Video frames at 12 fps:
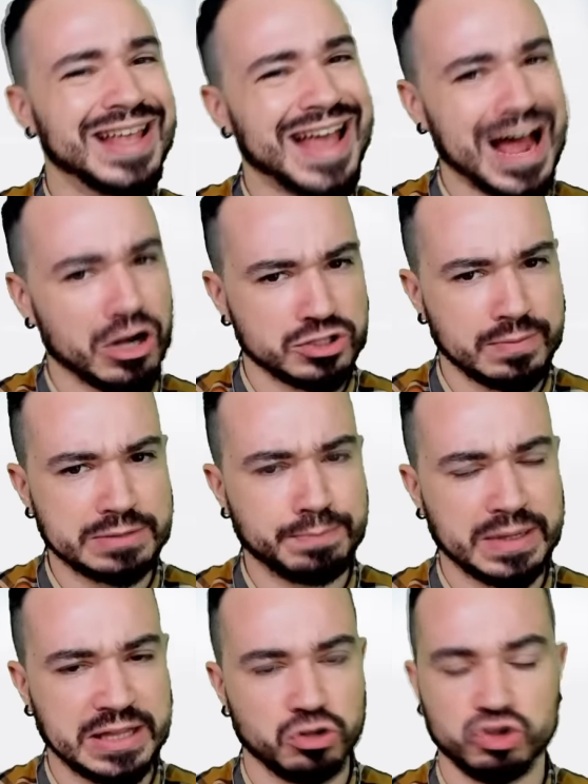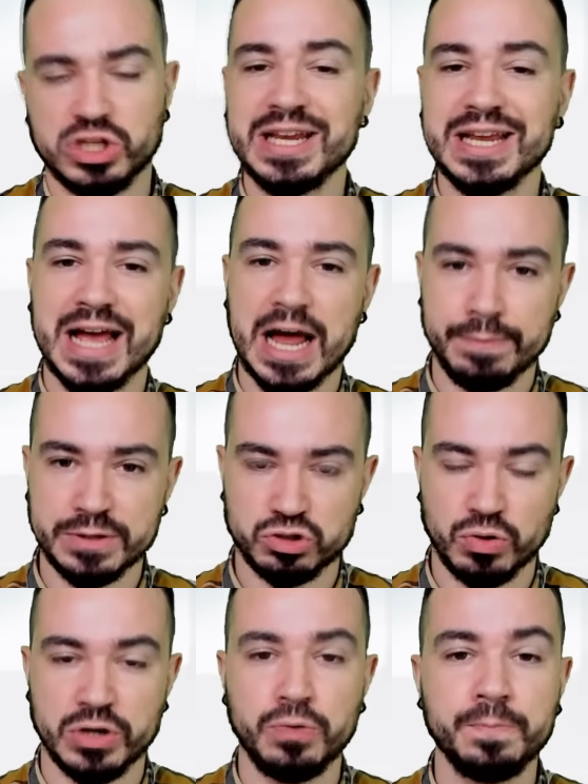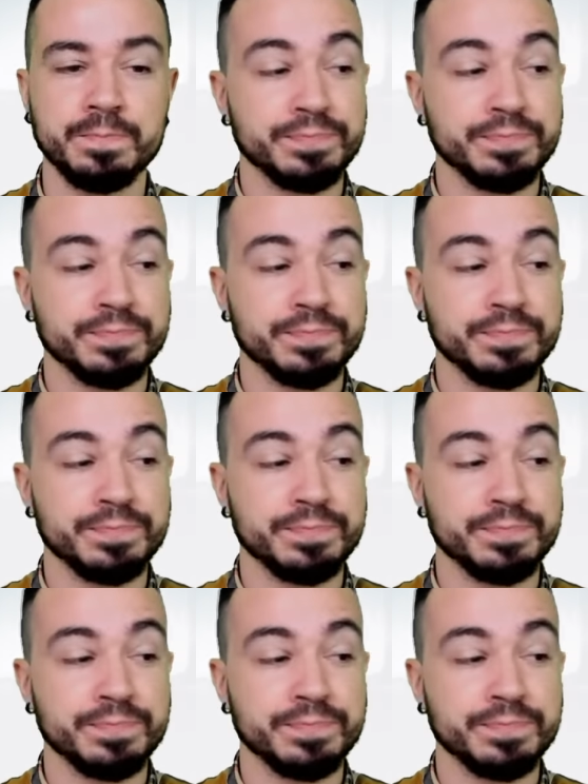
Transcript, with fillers: A los demás partidos sí, al PSOE no.